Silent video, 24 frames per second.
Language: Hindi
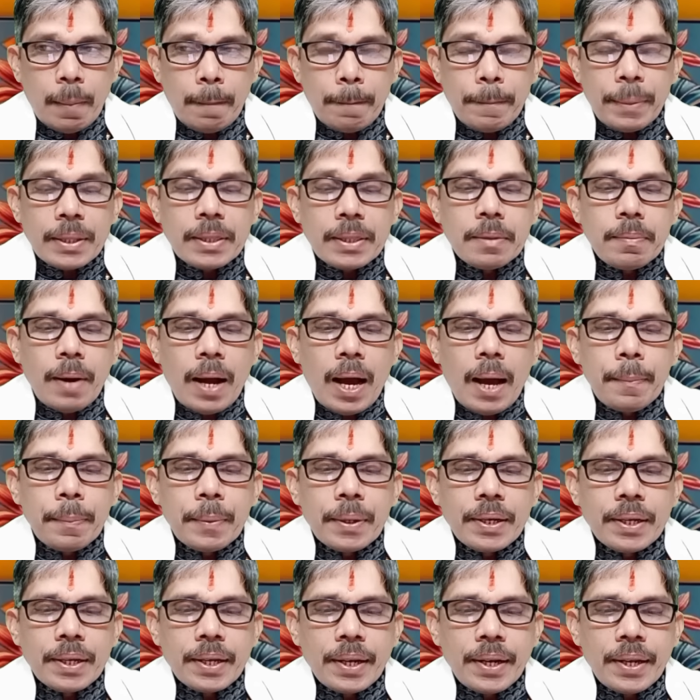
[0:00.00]
प्रतिभा आपकी
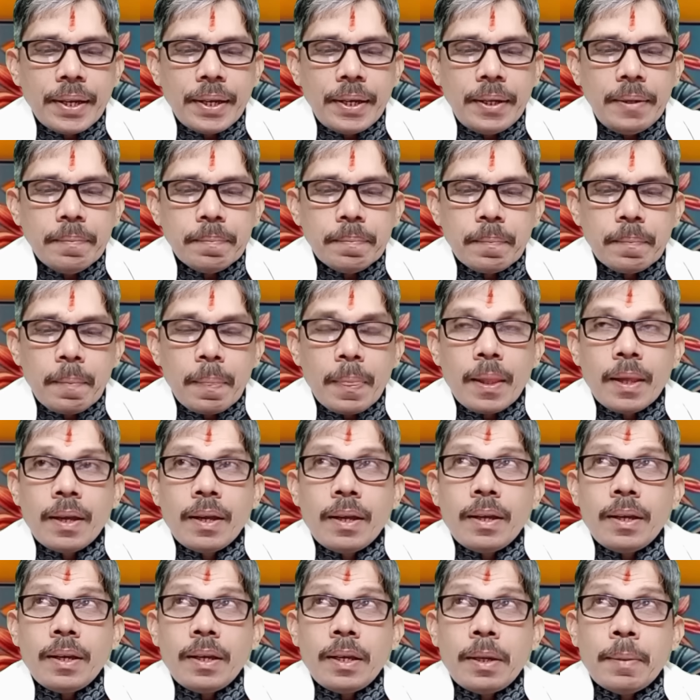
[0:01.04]
निखरेगी
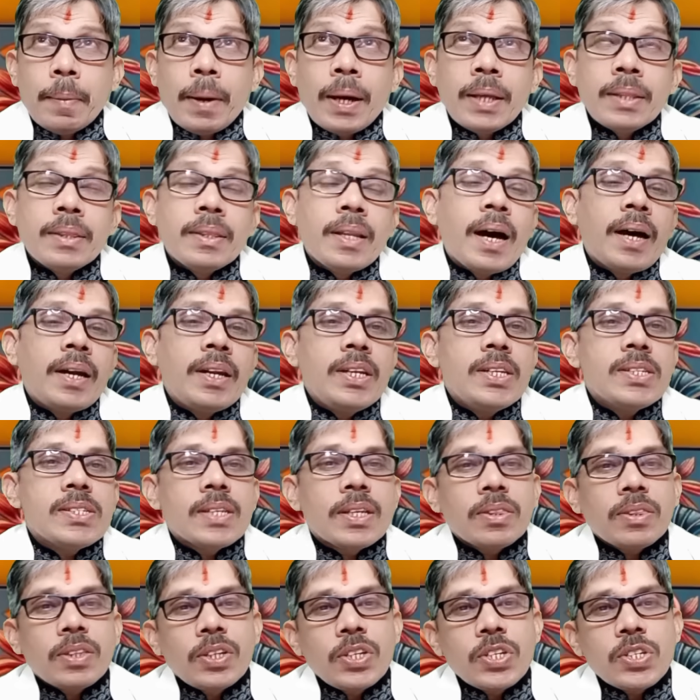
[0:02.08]
ईमानदारी
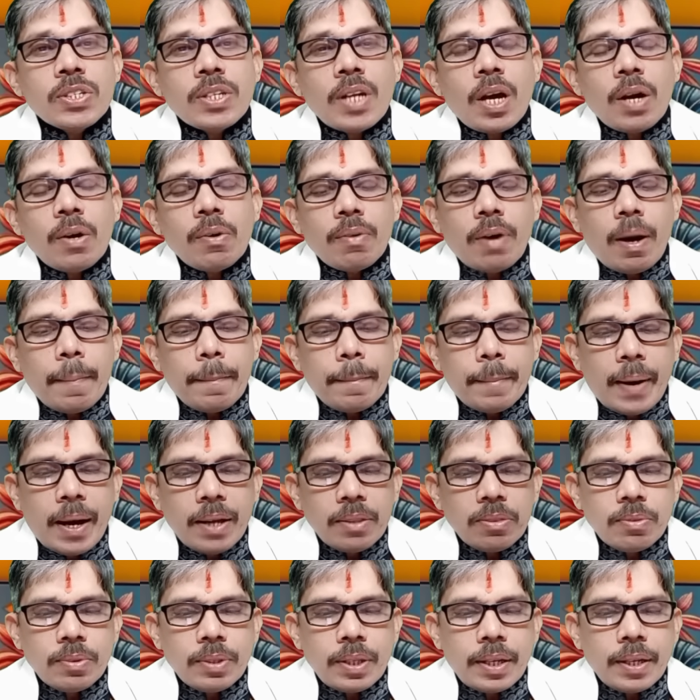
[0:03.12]
सत्यनिष्ठा को आप
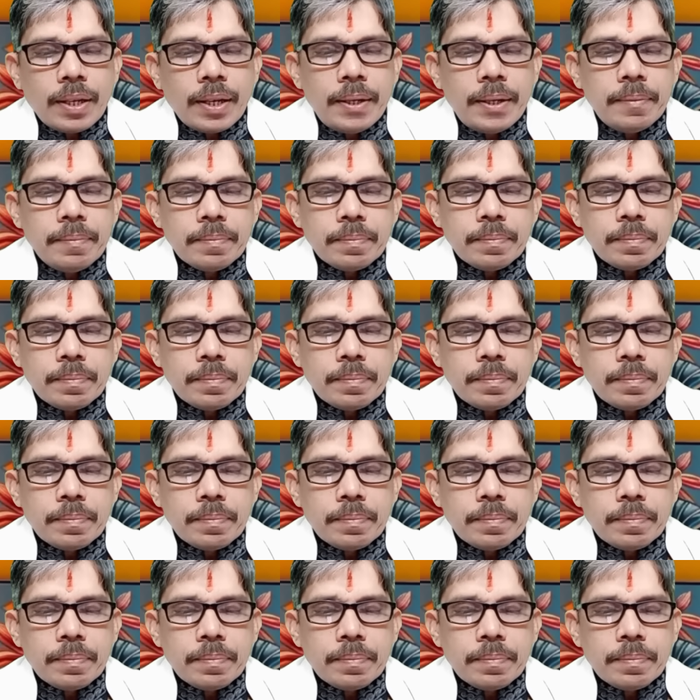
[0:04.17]
महत्व देंगे